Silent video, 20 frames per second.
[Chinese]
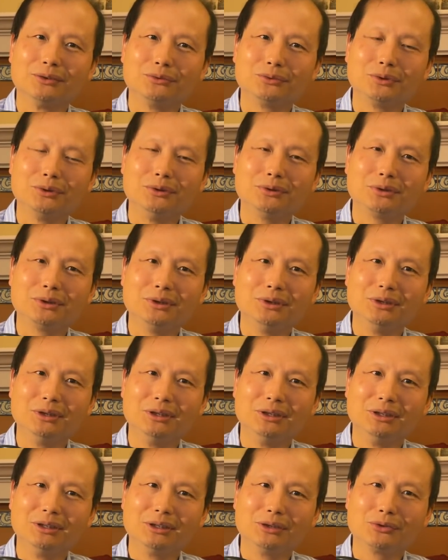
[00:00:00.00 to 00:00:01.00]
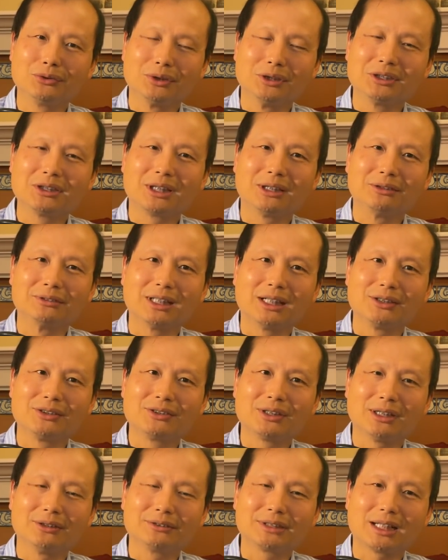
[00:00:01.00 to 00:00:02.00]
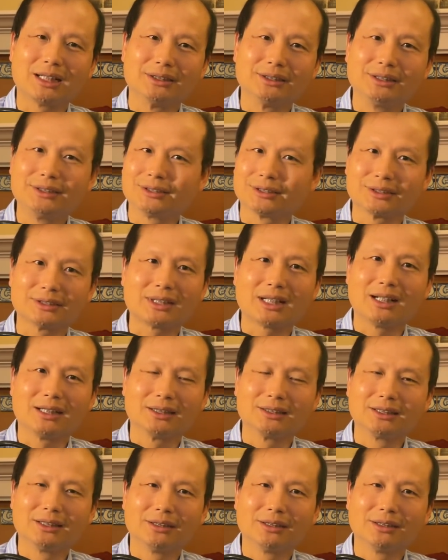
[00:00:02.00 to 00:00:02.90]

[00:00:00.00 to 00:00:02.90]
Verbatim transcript: 狙击学校的校长，历史上